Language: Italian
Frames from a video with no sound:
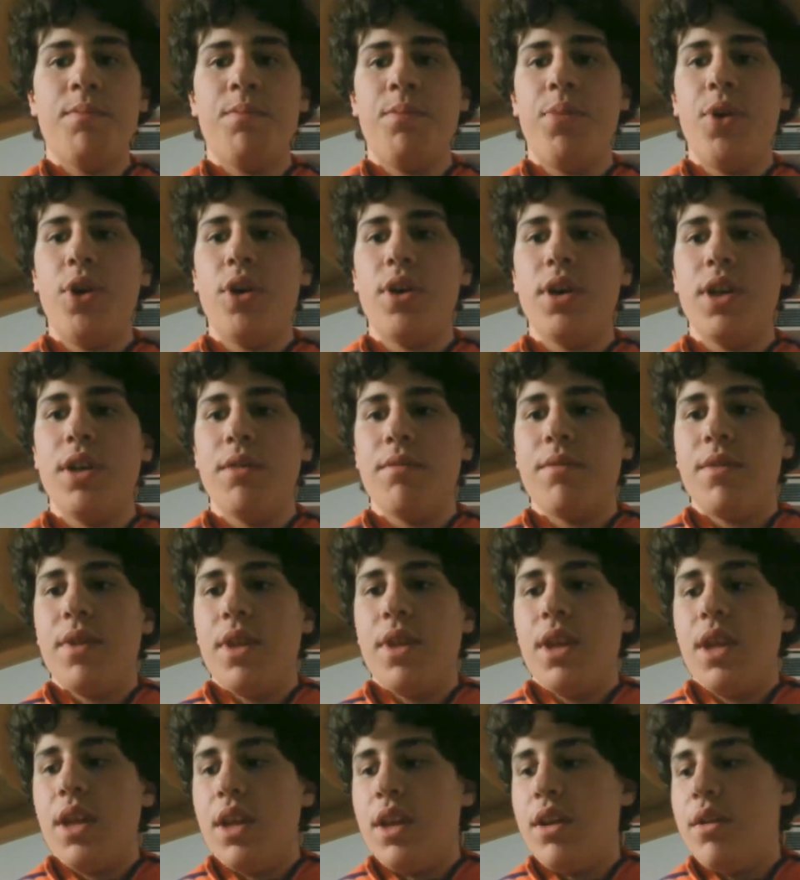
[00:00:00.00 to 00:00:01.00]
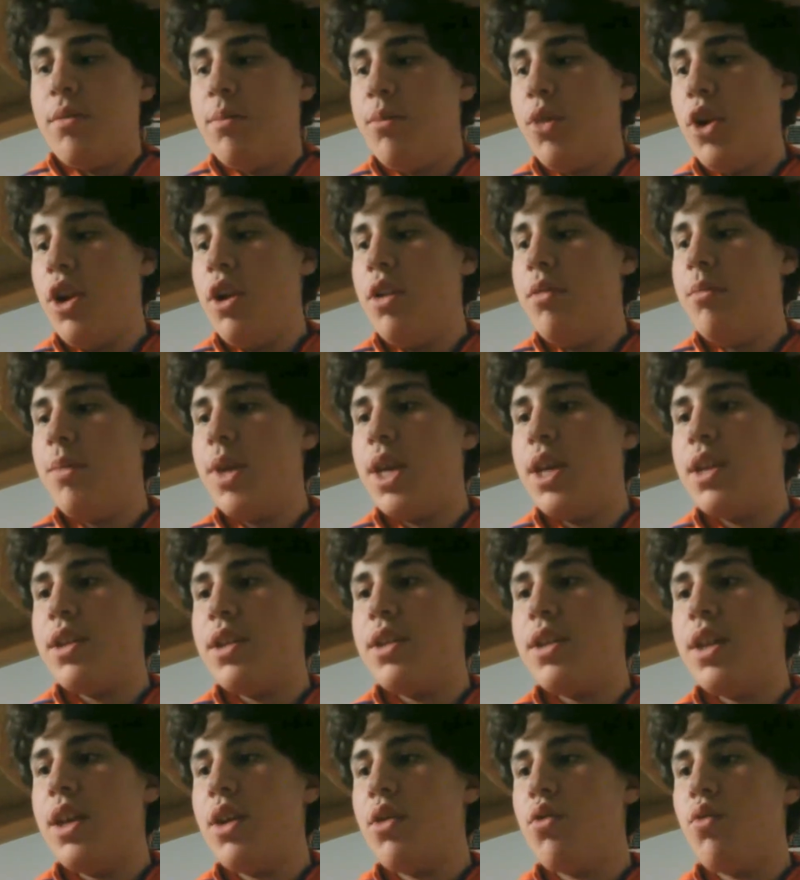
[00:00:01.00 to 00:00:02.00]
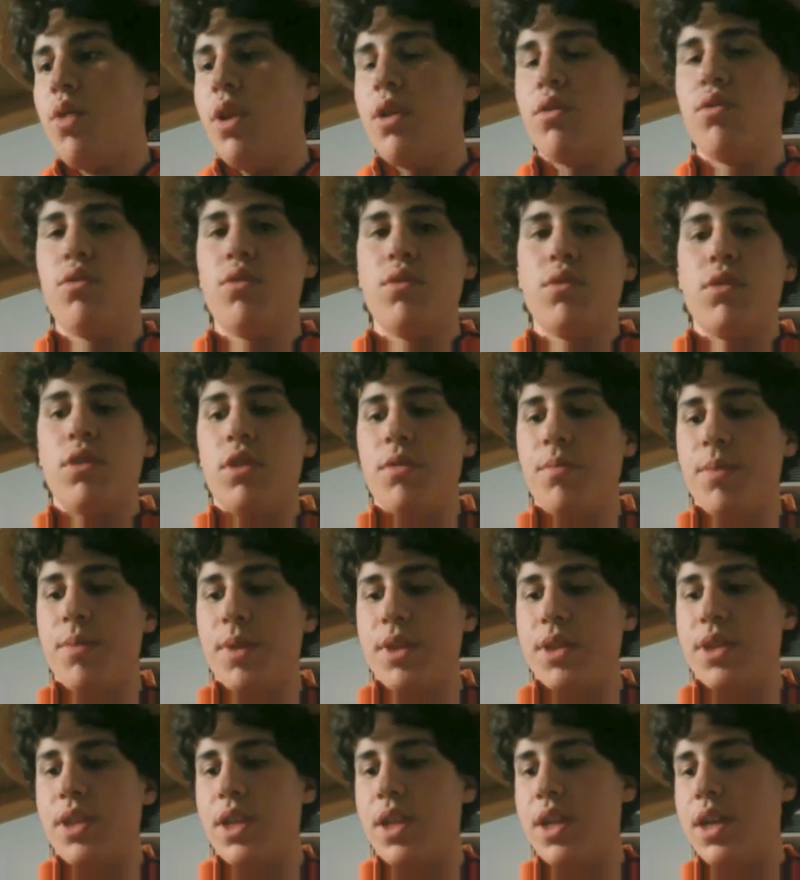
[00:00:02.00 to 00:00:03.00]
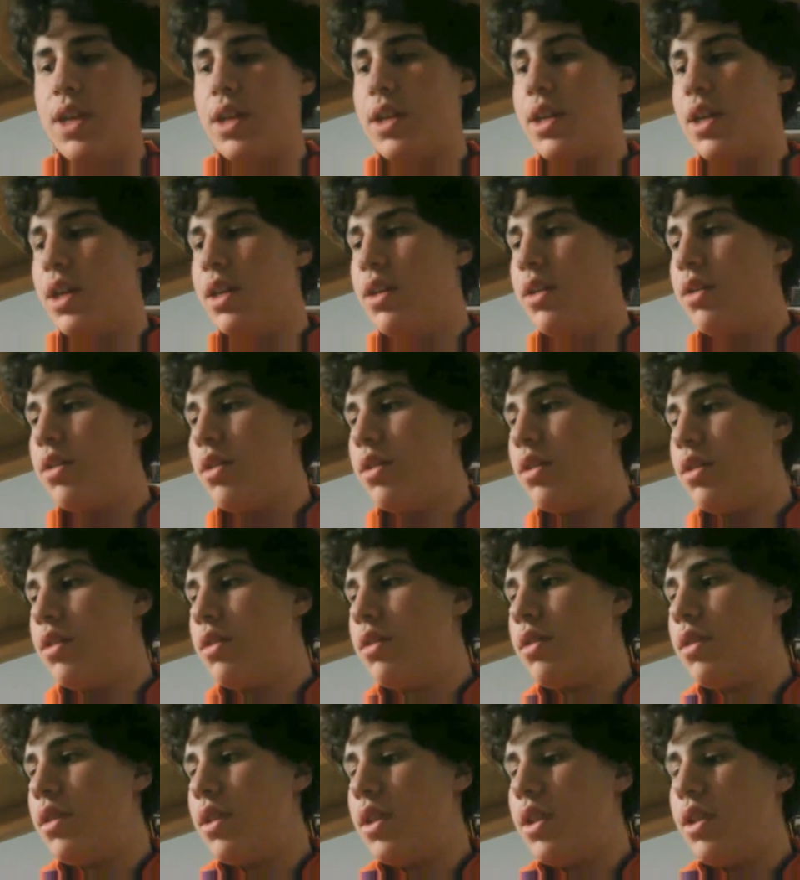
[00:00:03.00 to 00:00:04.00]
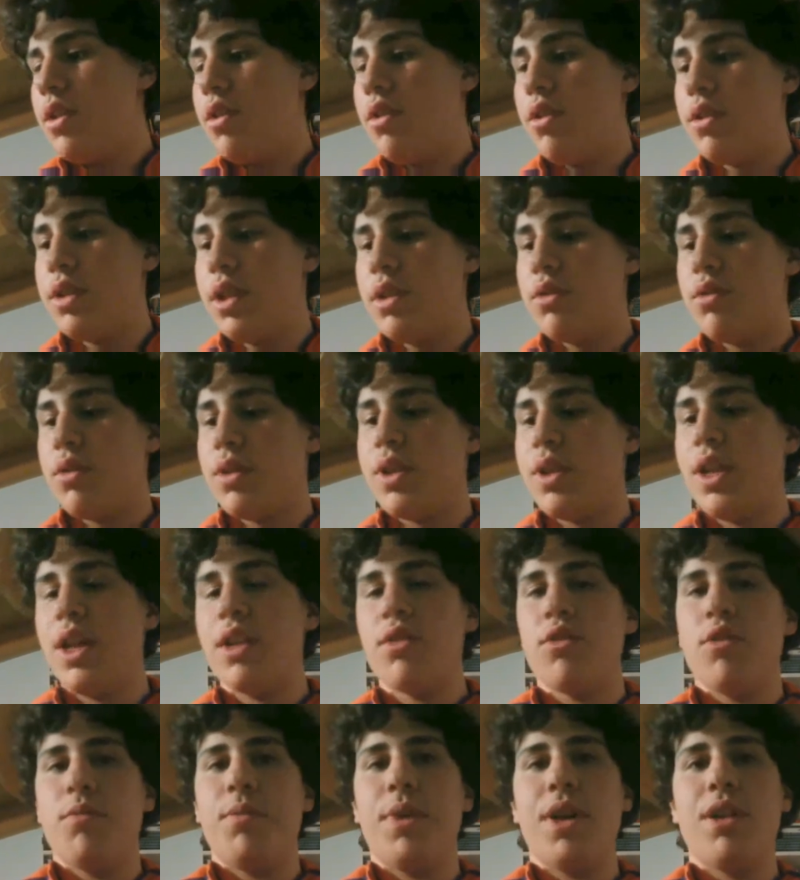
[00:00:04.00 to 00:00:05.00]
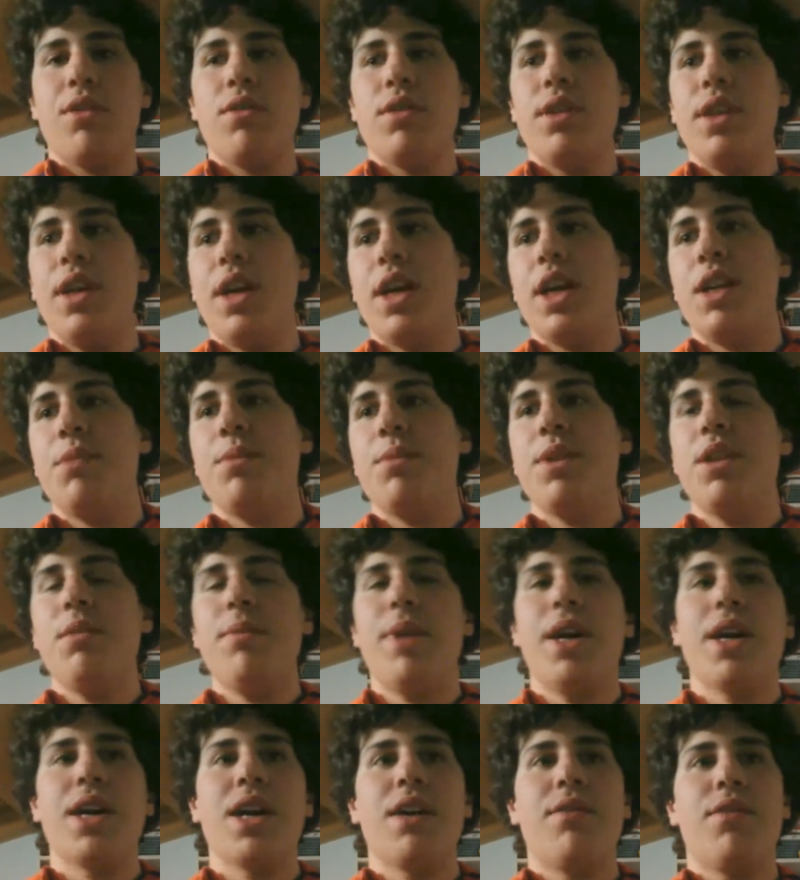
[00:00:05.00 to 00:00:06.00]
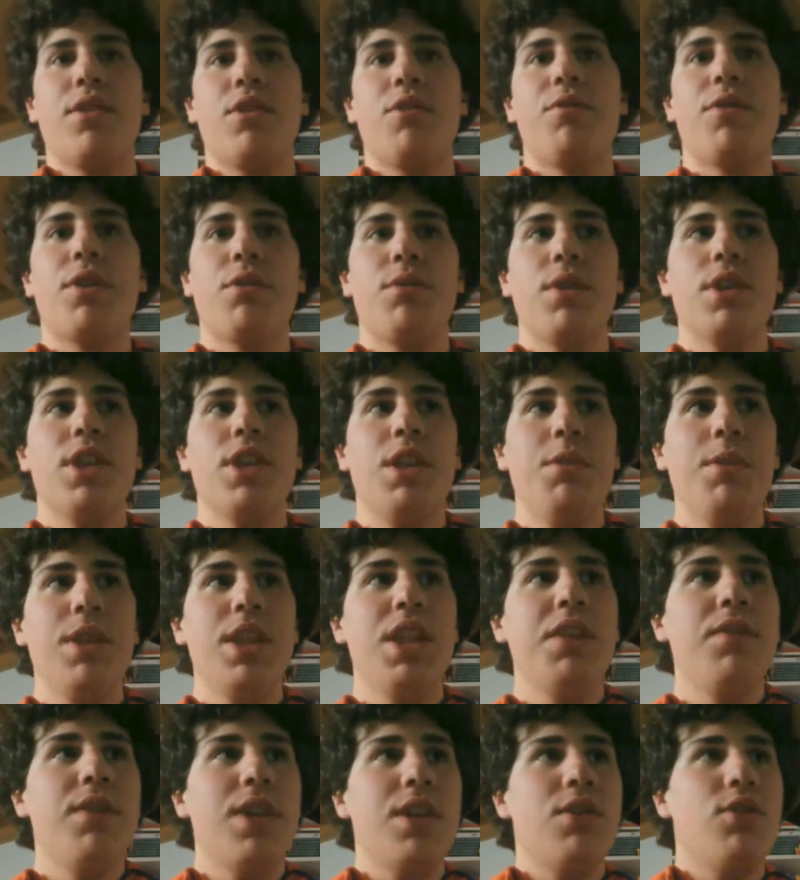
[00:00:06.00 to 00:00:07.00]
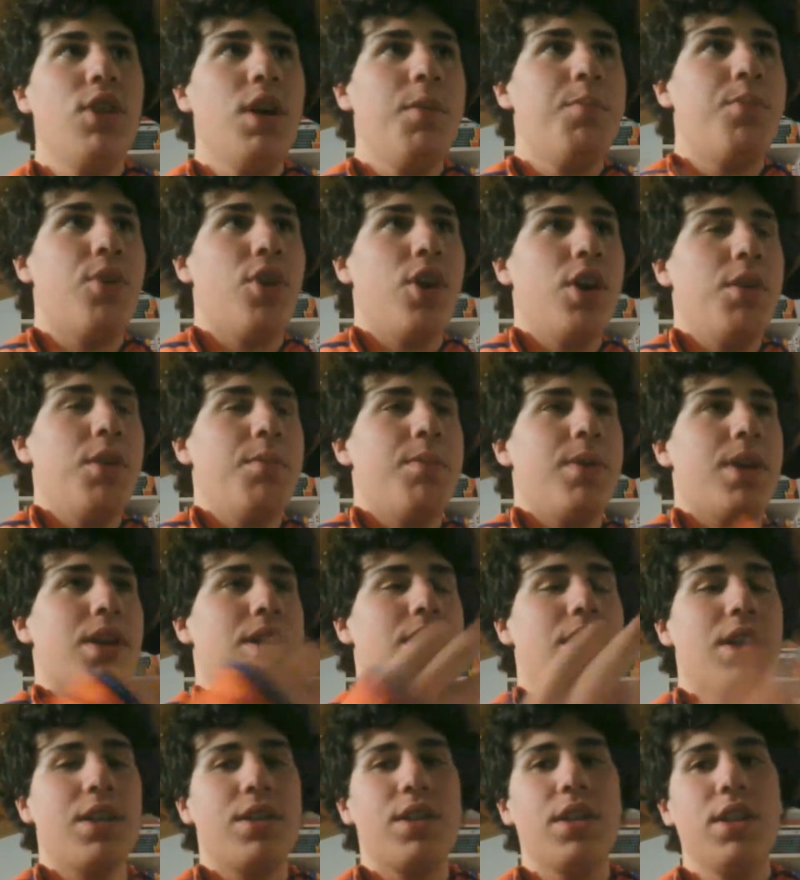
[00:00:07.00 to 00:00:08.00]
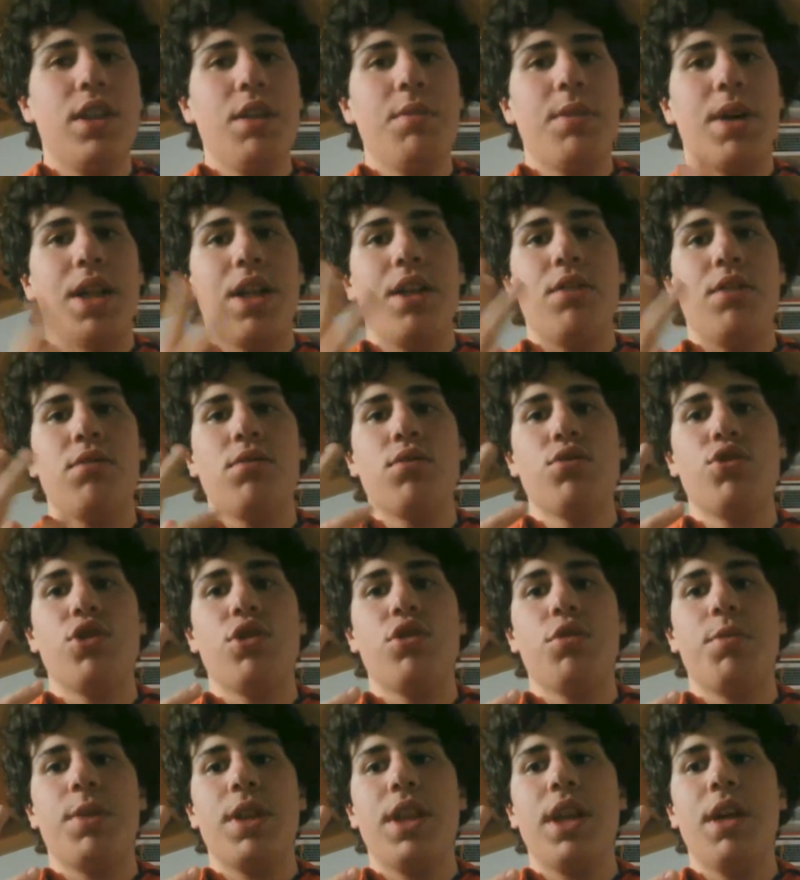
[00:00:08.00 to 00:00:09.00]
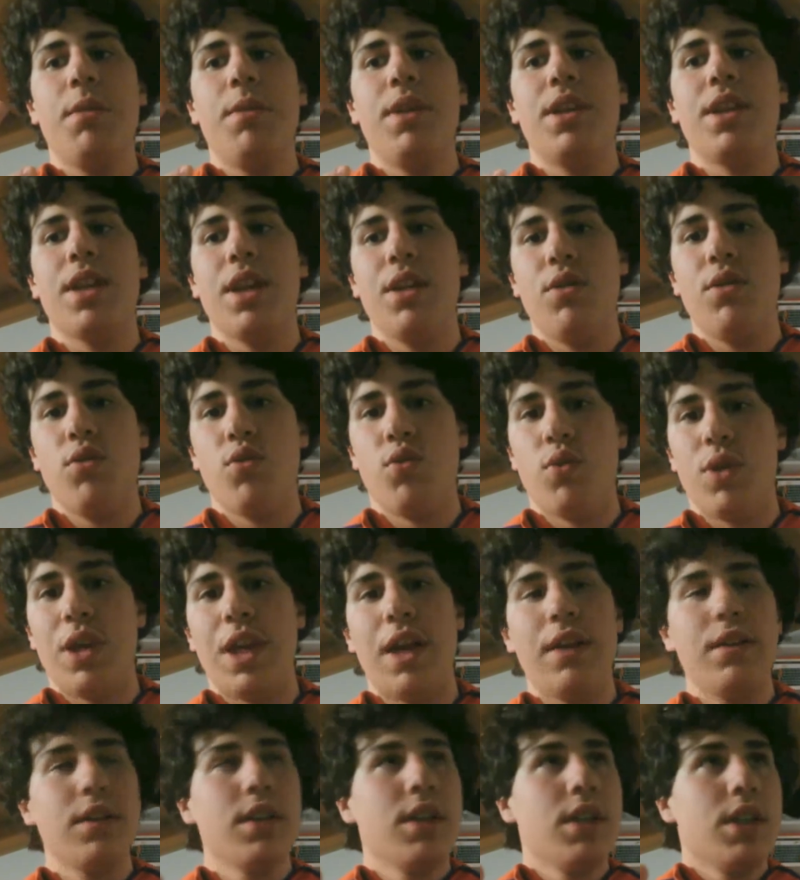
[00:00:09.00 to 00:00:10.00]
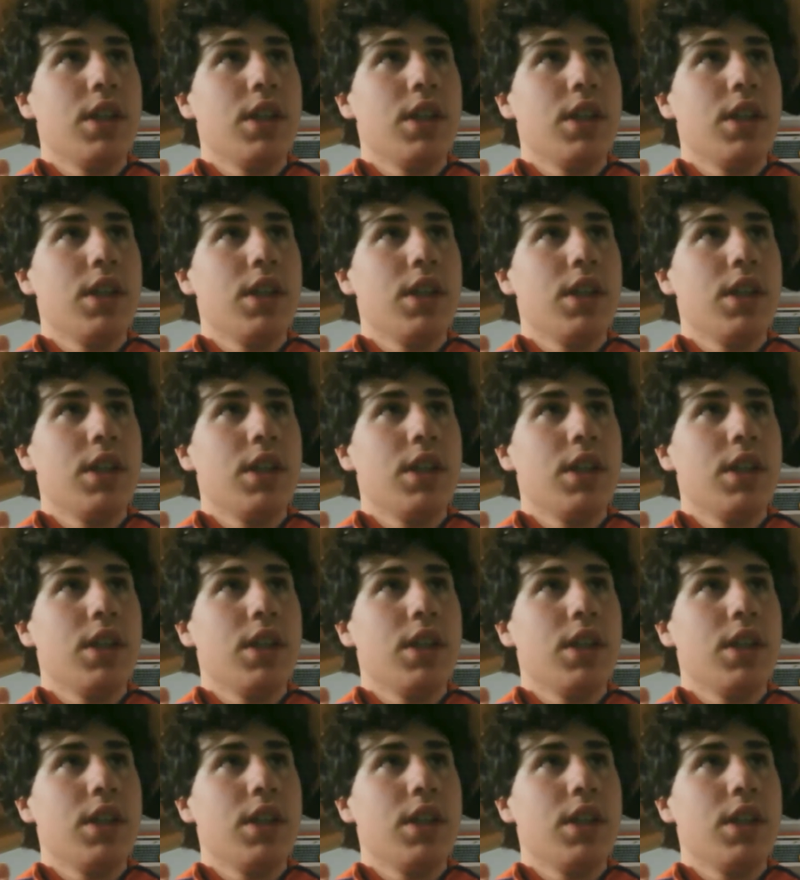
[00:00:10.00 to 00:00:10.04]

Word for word: poi Probabilmente qualcuno penserà che io ho detto tanto, parlo di anime, di manga, farò frequentemente video e poi per tre settimane non è uscito praticamente nulla.